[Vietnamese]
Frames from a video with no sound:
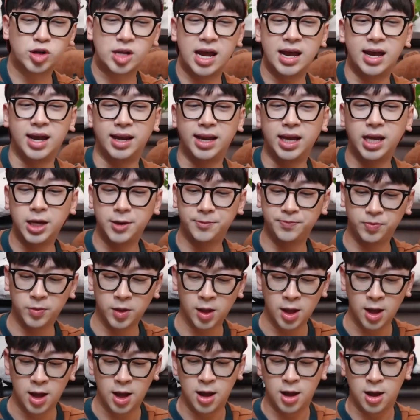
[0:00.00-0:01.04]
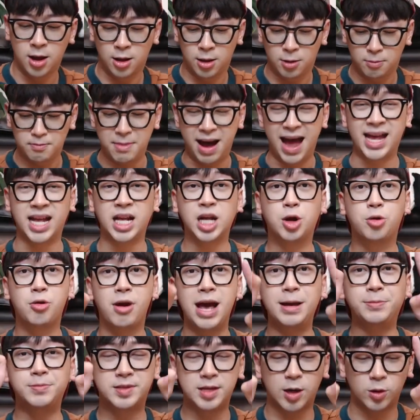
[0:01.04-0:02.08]
thể đi bánh
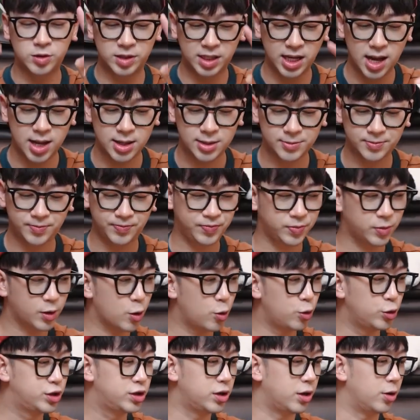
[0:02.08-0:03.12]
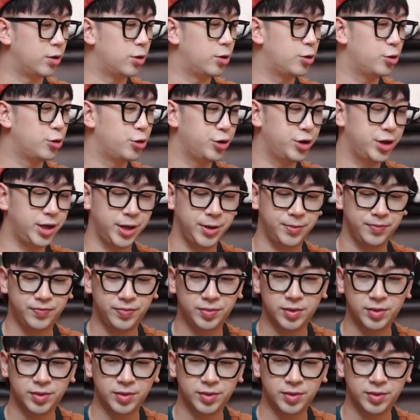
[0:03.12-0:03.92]
crepe sầu riêng ôi trời ơi